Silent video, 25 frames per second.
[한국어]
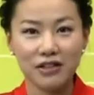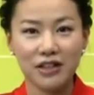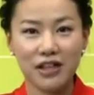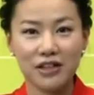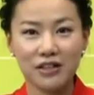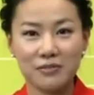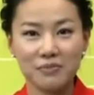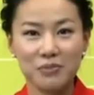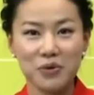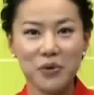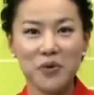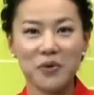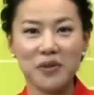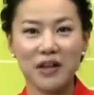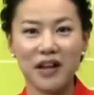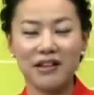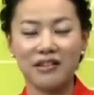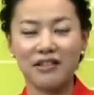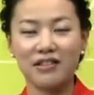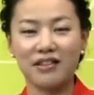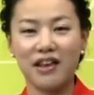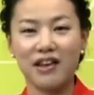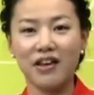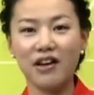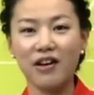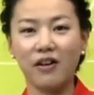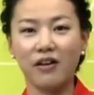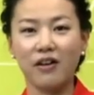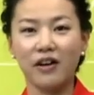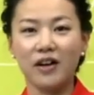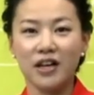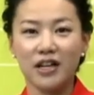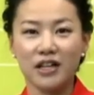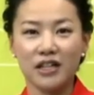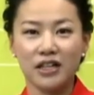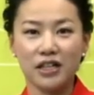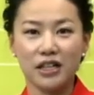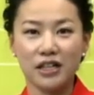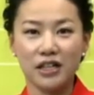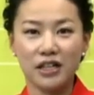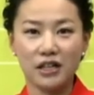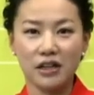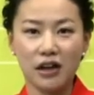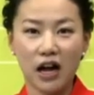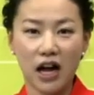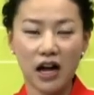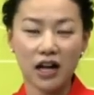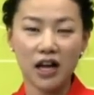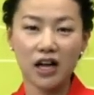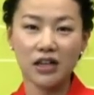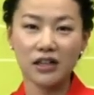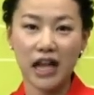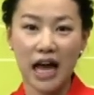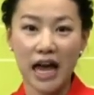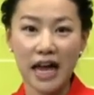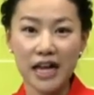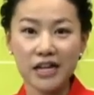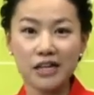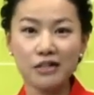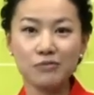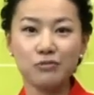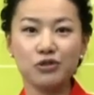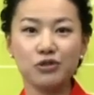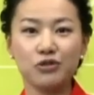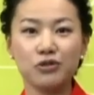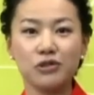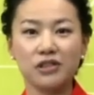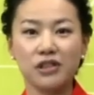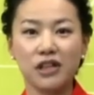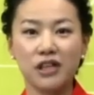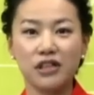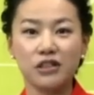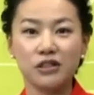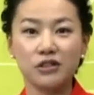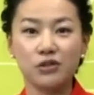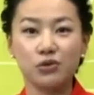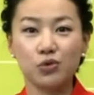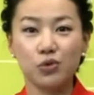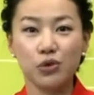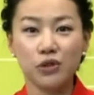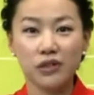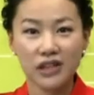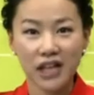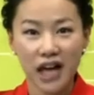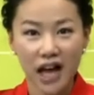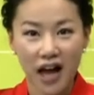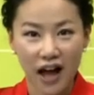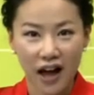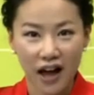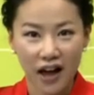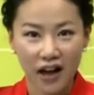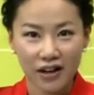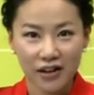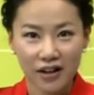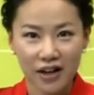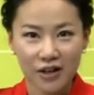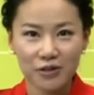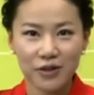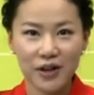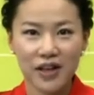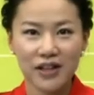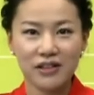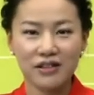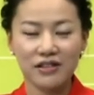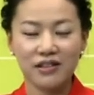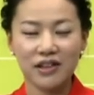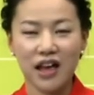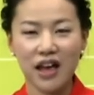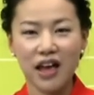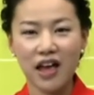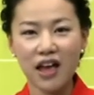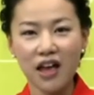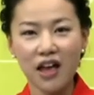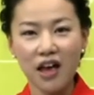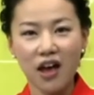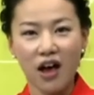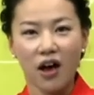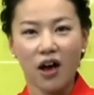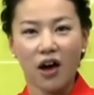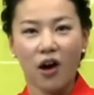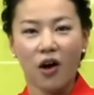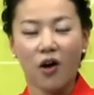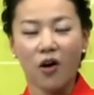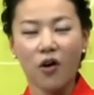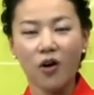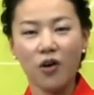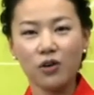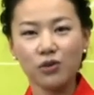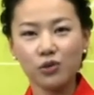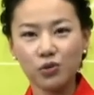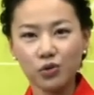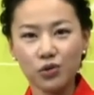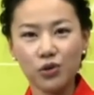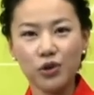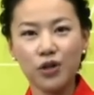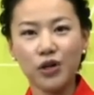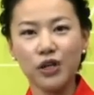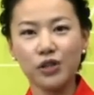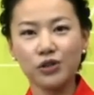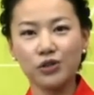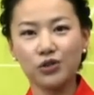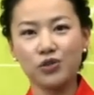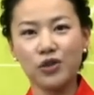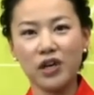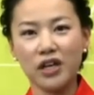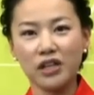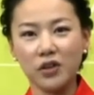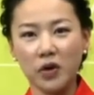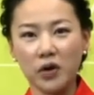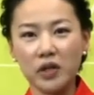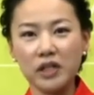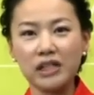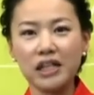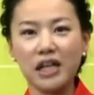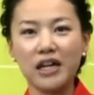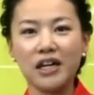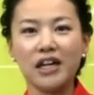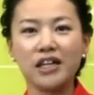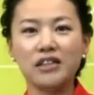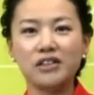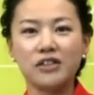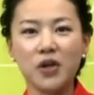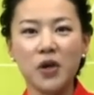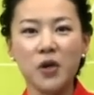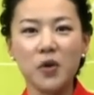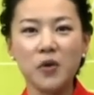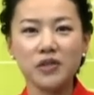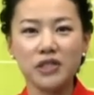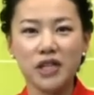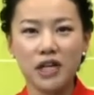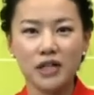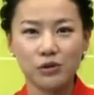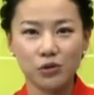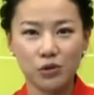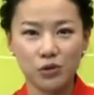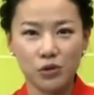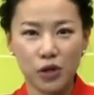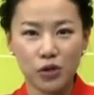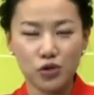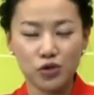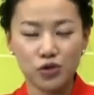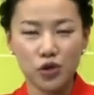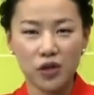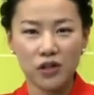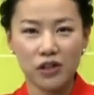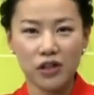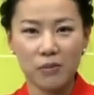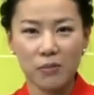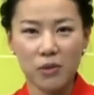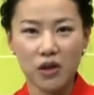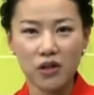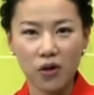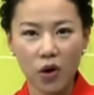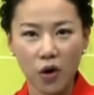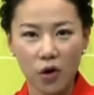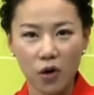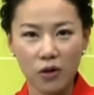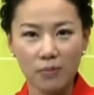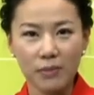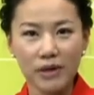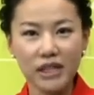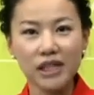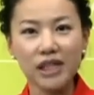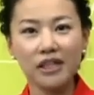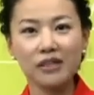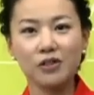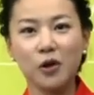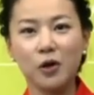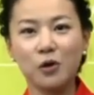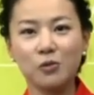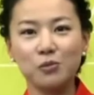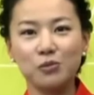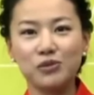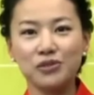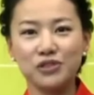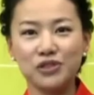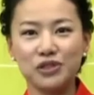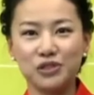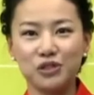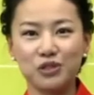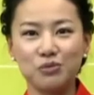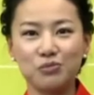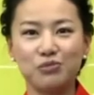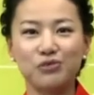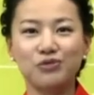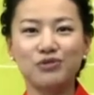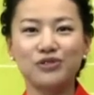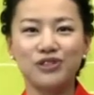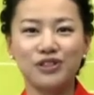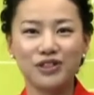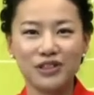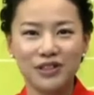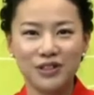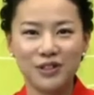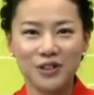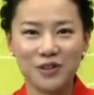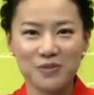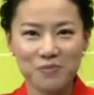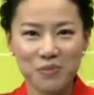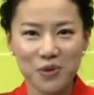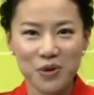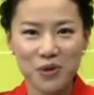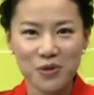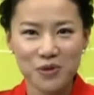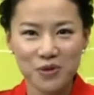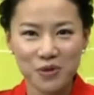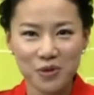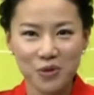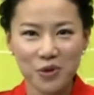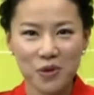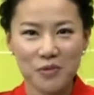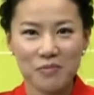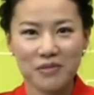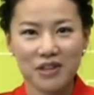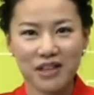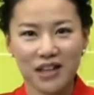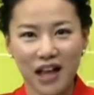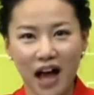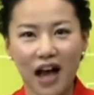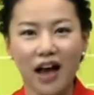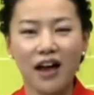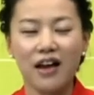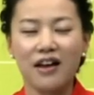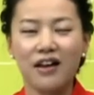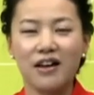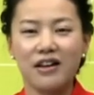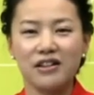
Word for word: 라는 표현할 때요. 이 아까 나이를 물을 때는 또다라고 했는데 또 뒤에 넓다라는 형용사를 또 넣어주게 되면 얼마나 넓은지를 묻는 그런 표현이 됩니다.